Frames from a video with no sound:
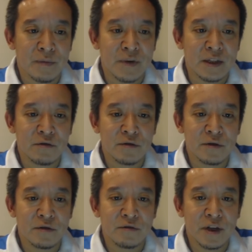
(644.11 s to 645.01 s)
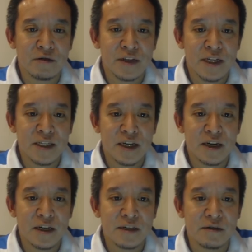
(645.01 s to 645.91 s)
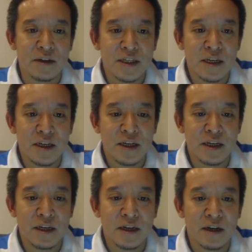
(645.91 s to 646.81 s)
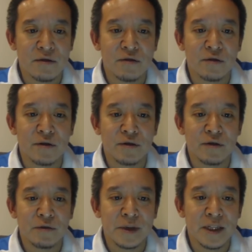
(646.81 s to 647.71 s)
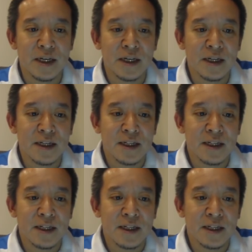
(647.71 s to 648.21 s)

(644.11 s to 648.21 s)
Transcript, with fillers: まあ、あと動画の再生回数で最近結構伸びた